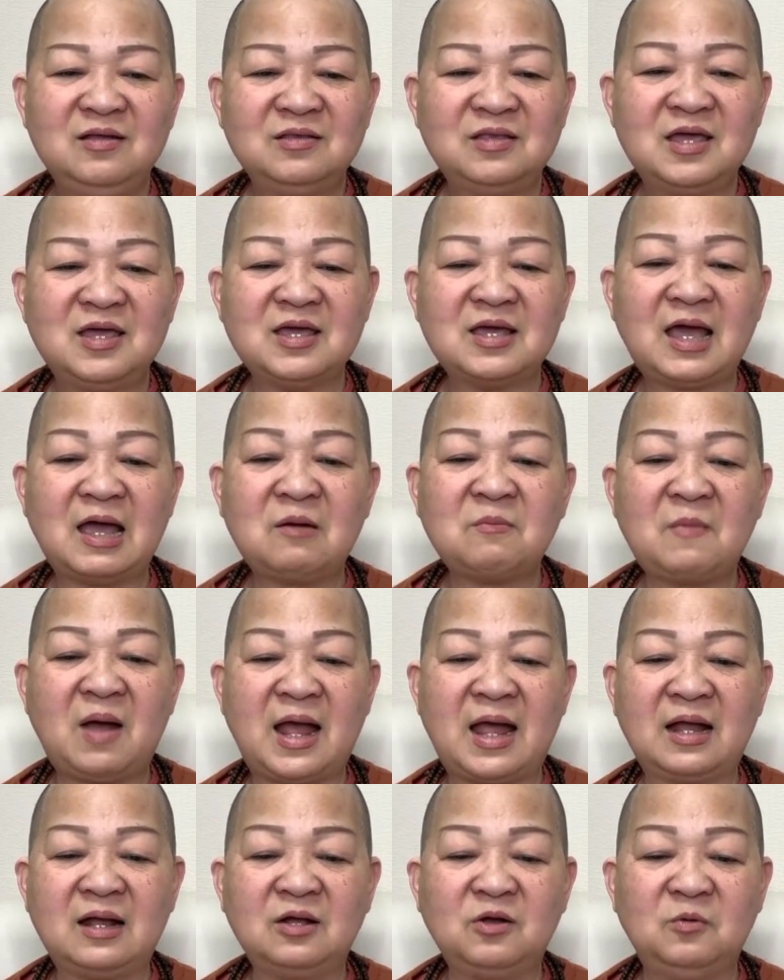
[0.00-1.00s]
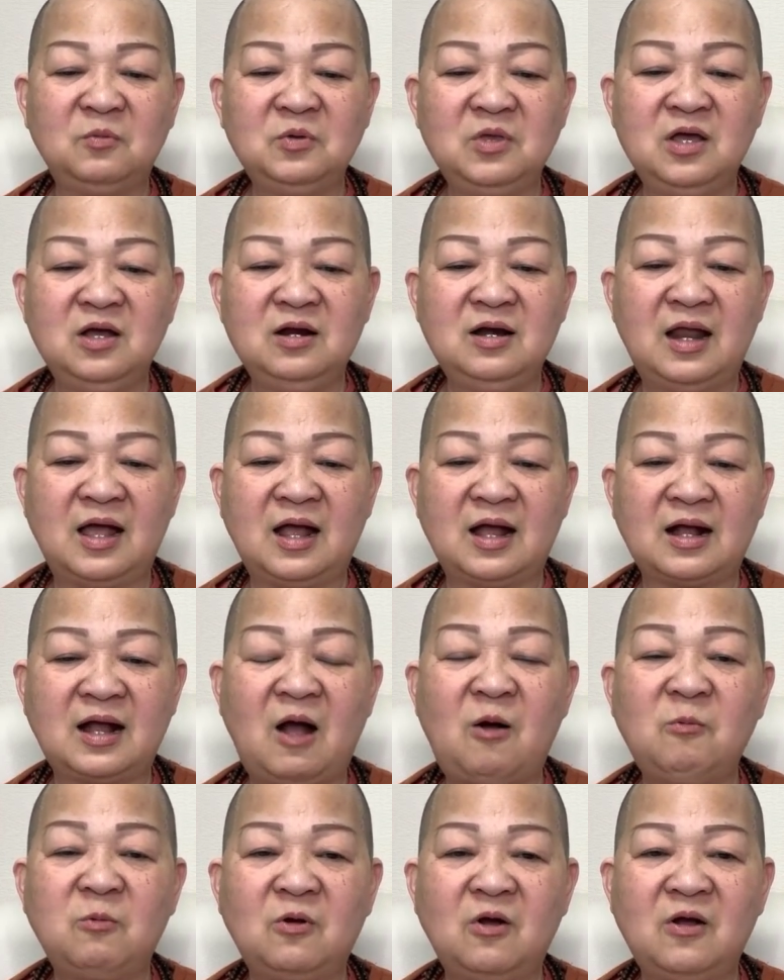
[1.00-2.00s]
thì các bạn cũng như là
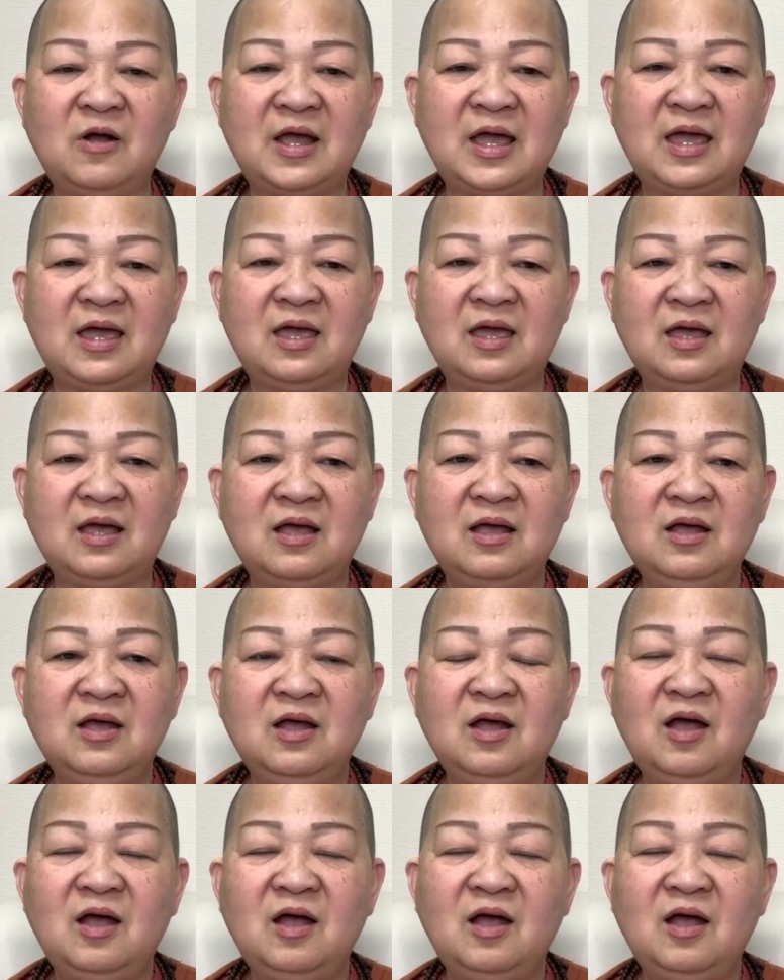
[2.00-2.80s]
không có nghe